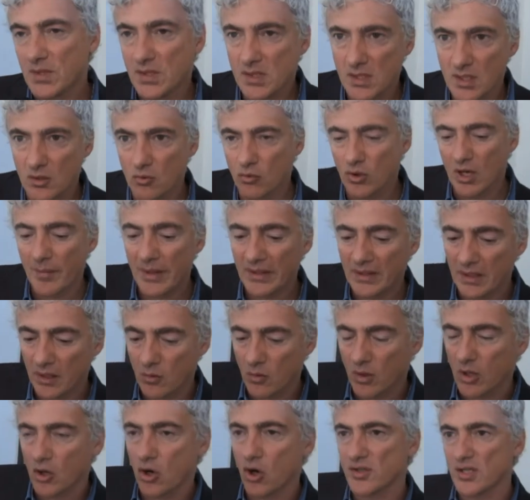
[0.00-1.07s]
sicuramente
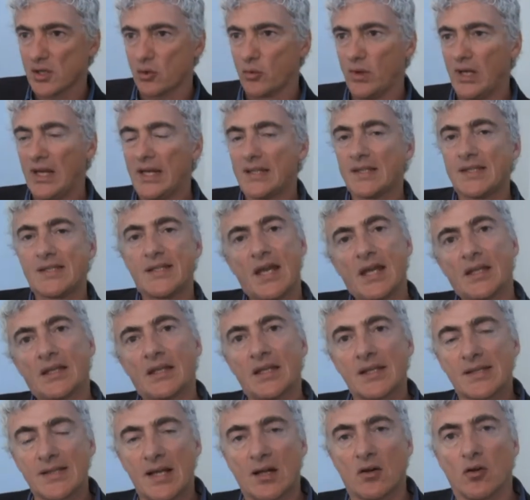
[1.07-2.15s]
qualcosa a cui le
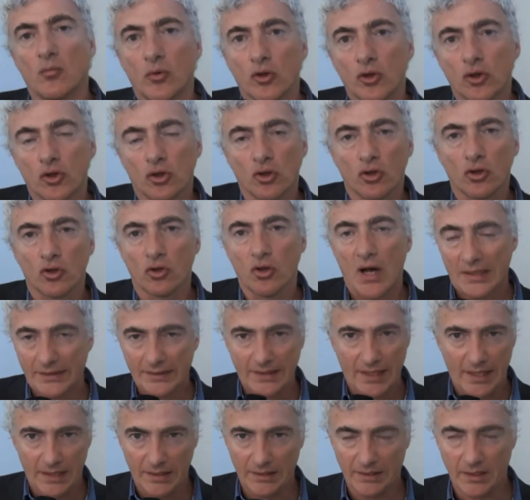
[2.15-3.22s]
aziende stanno molto
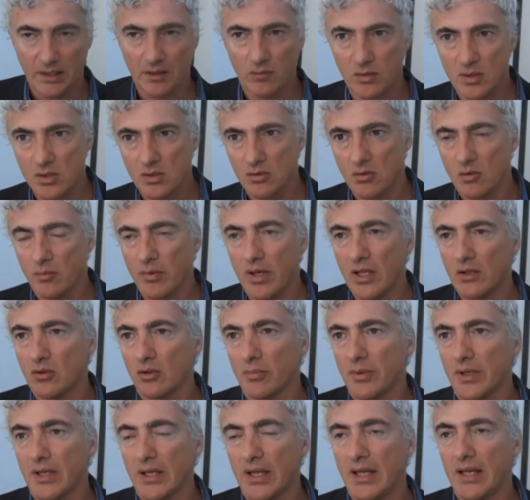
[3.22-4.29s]
attente in questo
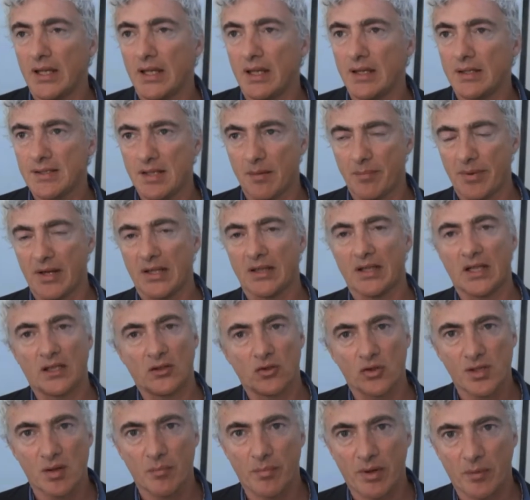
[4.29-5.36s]
momento perché sta
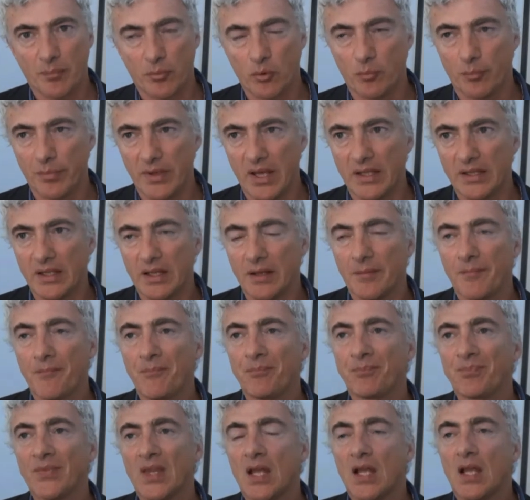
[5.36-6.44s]
prendendo sempre più
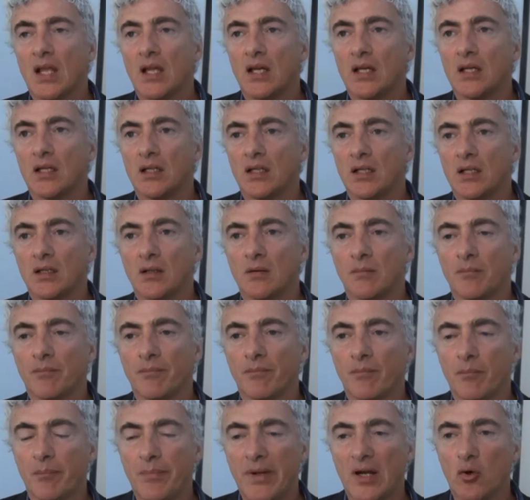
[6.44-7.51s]
piede
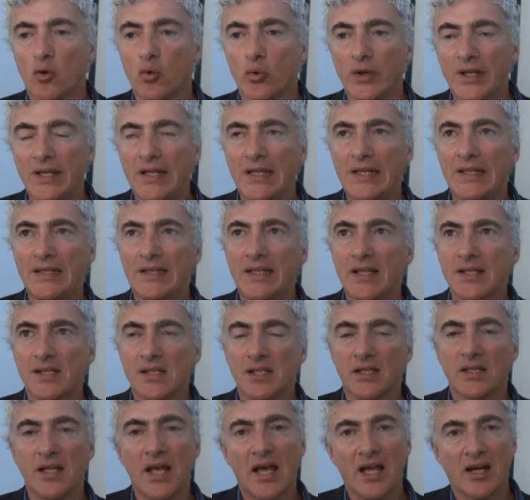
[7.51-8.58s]
ehm, per cui il
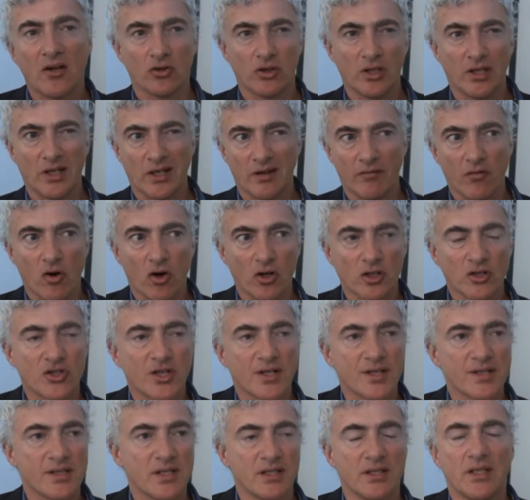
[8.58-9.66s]
desiderio di
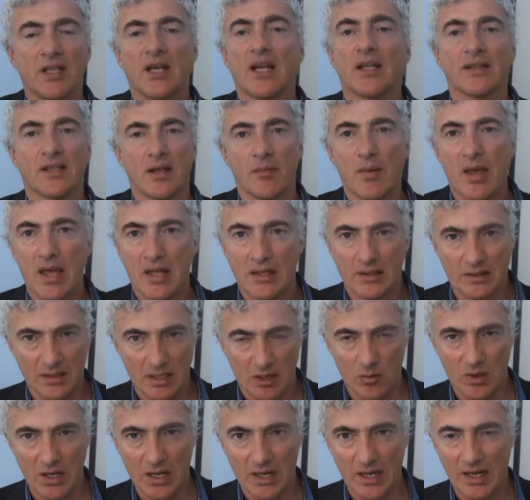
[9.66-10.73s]
rivolgersi direttamente
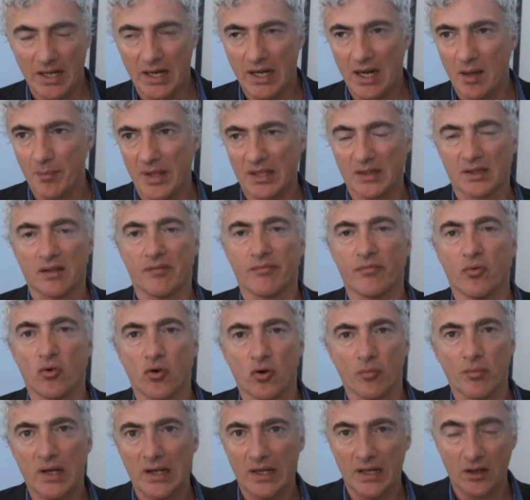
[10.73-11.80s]
a quella che è la
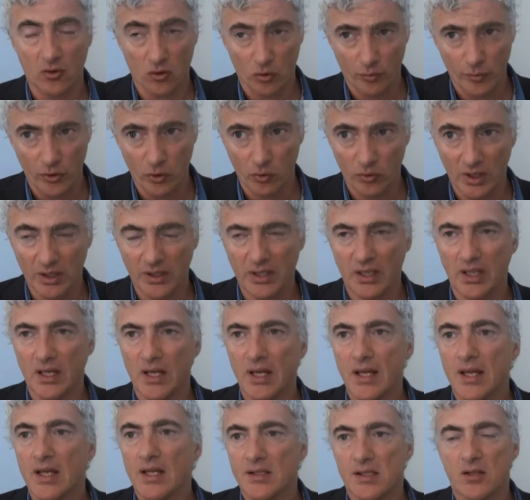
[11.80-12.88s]
piattaforma, alle community,
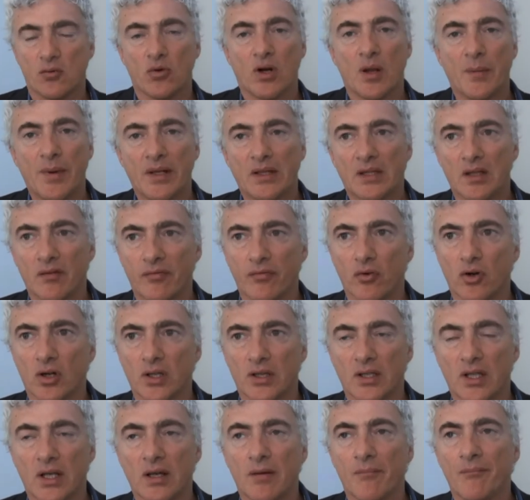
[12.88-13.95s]
sicuramente è
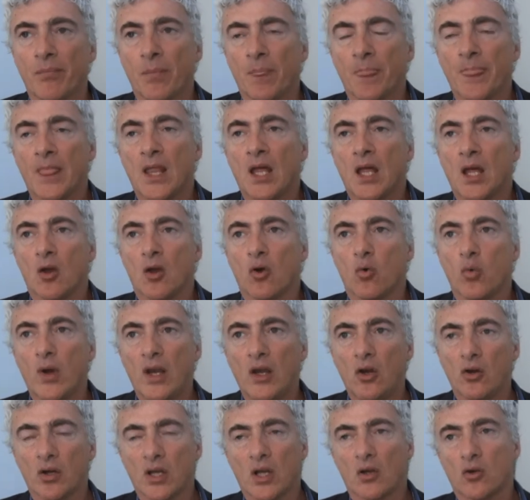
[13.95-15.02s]
forte
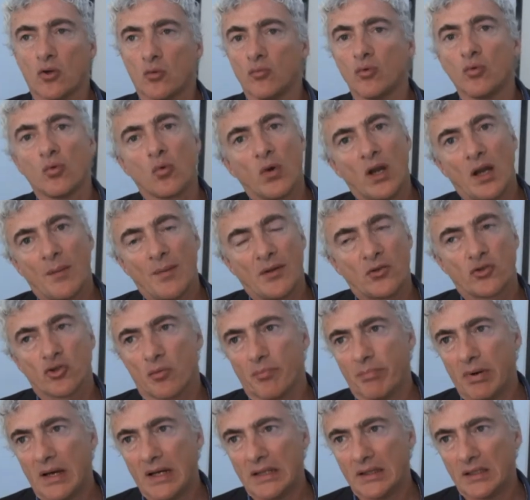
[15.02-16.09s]
quello che comunque la
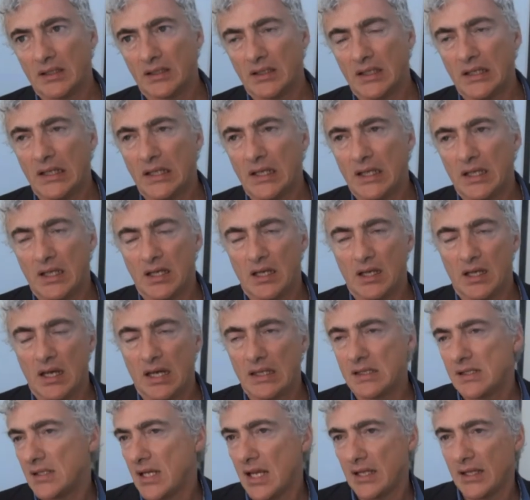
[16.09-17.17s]
maggior parte delle
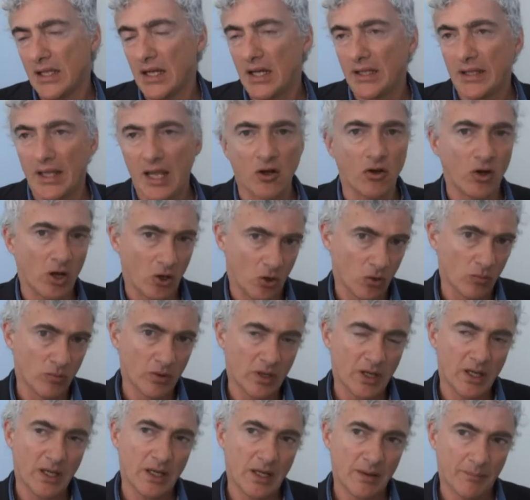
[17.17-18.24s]
aziende ritengono e
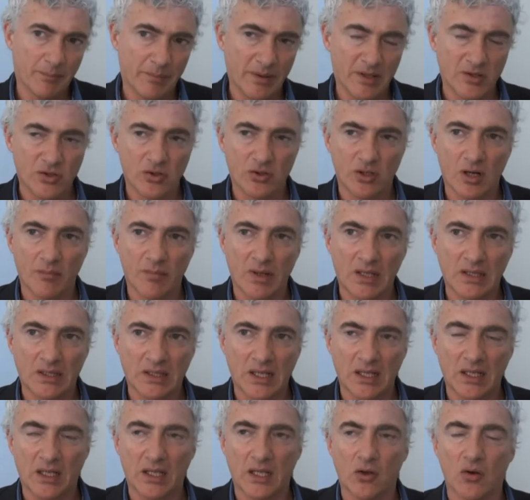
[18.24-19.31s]
comunque
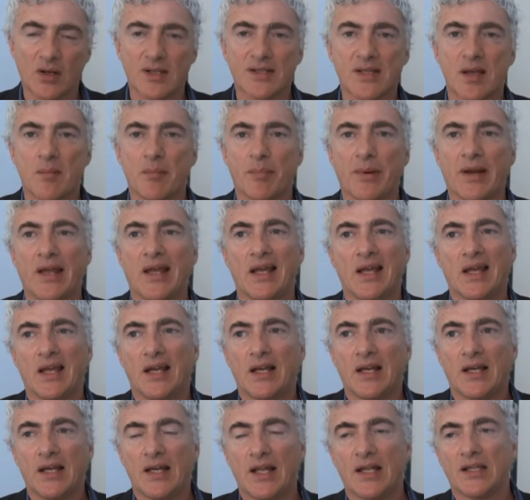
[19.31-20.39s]
personalmente anch'io è sempre
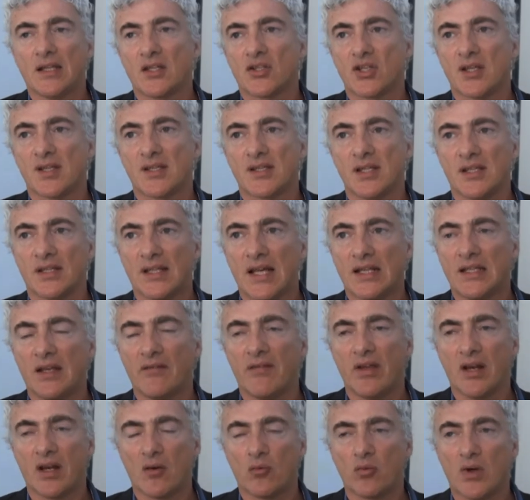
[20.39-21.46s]
la necessità di
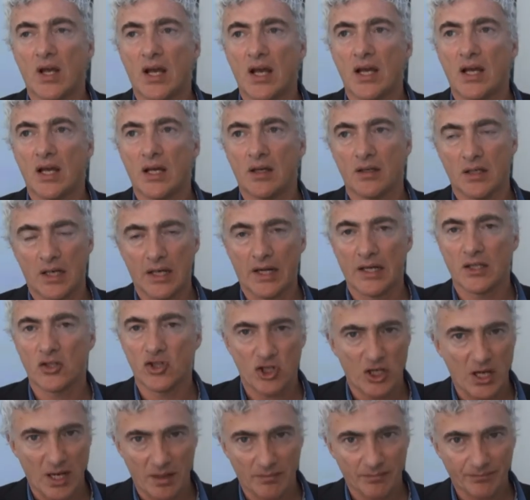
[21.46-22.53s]
avere una
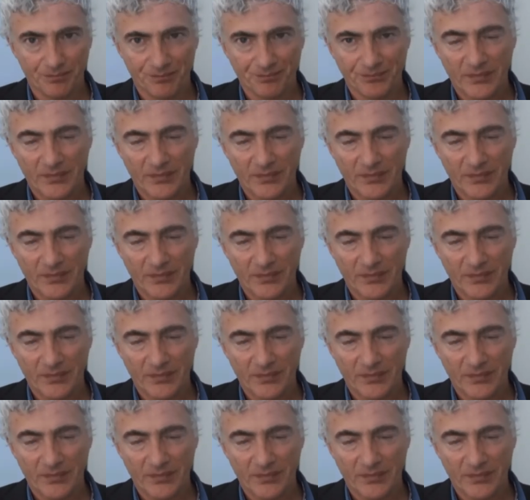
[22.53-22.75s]
regia